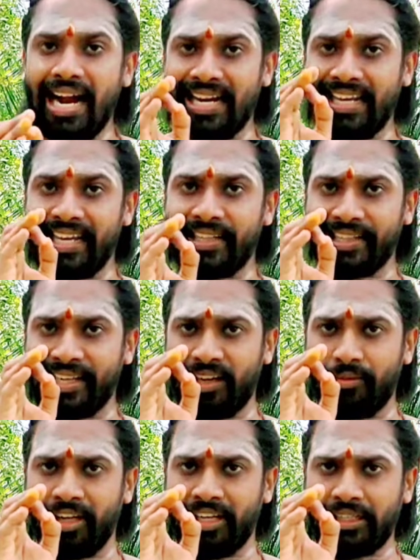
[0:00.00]

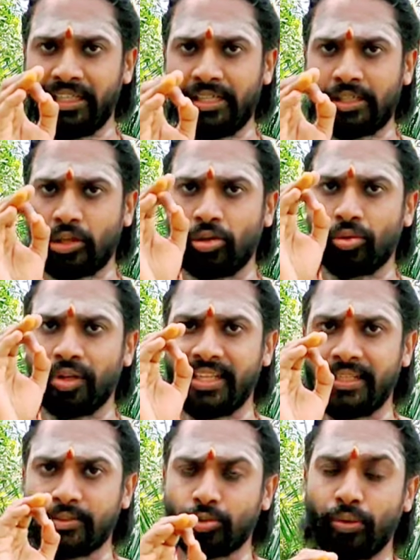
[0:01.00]
ஆலயத்தில்
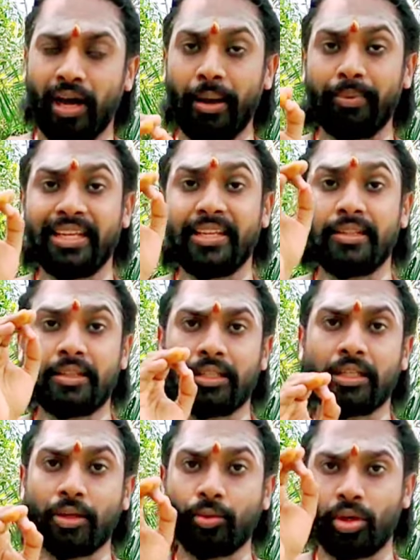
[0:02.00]
வீற்றிருக்கக்கூடிய சுவாமியின்
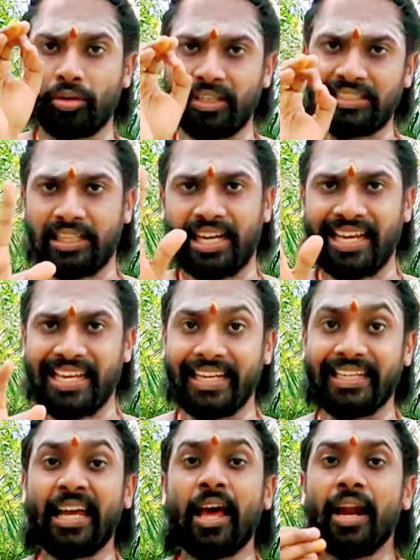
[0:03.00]
திருவுருவ
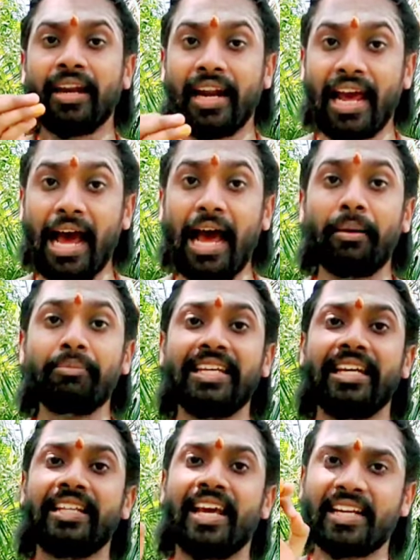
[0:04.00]
சிலையை நாம்
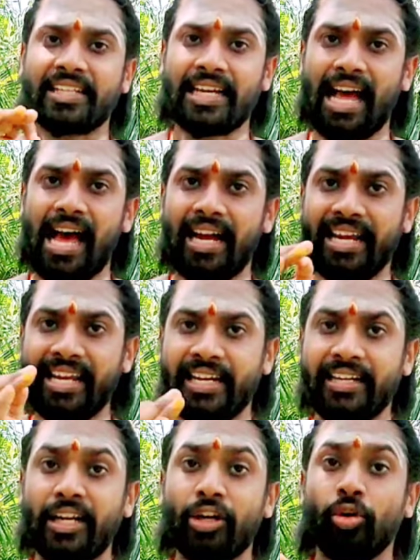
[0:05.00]
எதற்காக
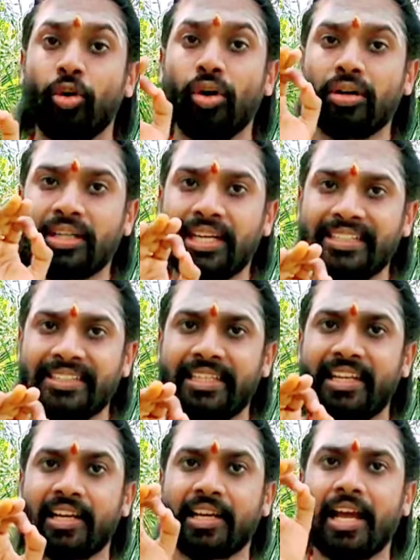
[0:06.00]
என்ன
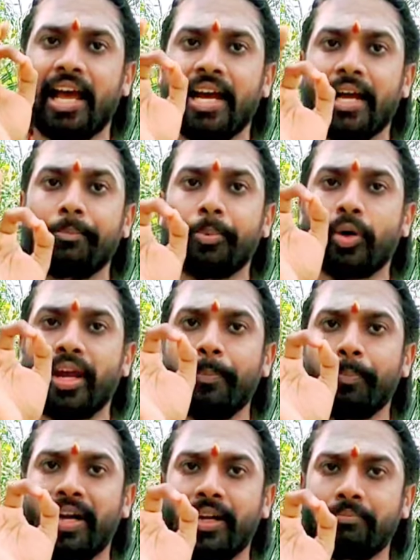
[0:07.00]
நோக்கத்திற்காக
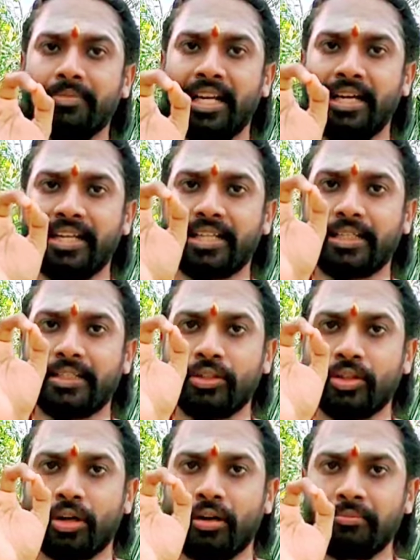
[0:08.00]
புகைப்படம்
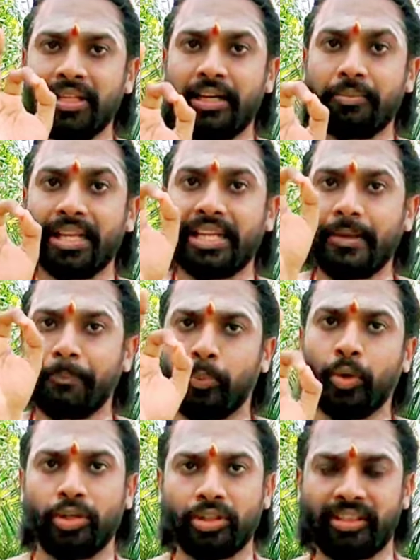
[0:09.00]
எடுக்கின்றோம் என்பதை
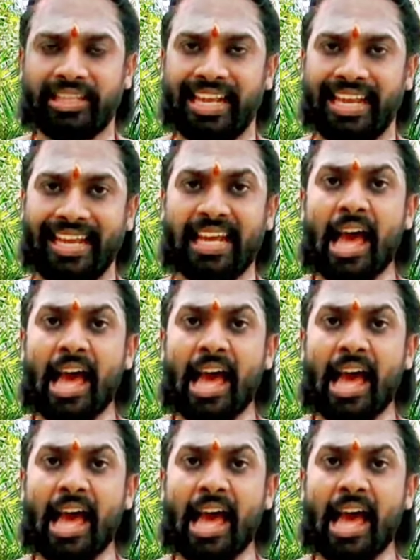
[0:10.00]
பொறுத்தே